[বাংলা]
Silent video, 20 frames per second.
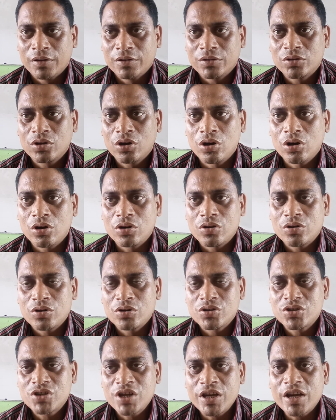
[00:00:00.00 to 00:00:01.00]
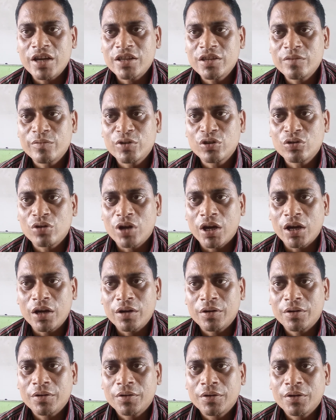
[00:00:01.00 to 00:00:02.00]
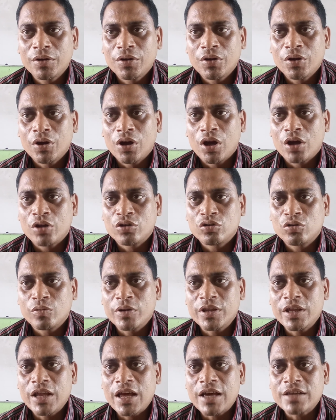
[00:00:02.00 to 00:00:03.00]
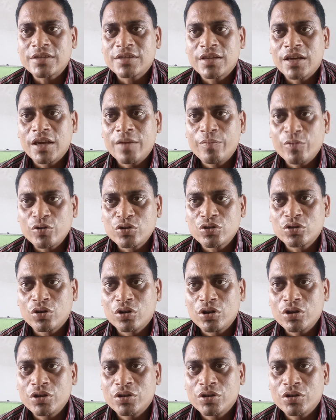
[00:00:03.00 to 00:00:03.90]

তো শিক্ষার্থী বন্ধুরা তোমাদের আজকে এই পর্যন্ত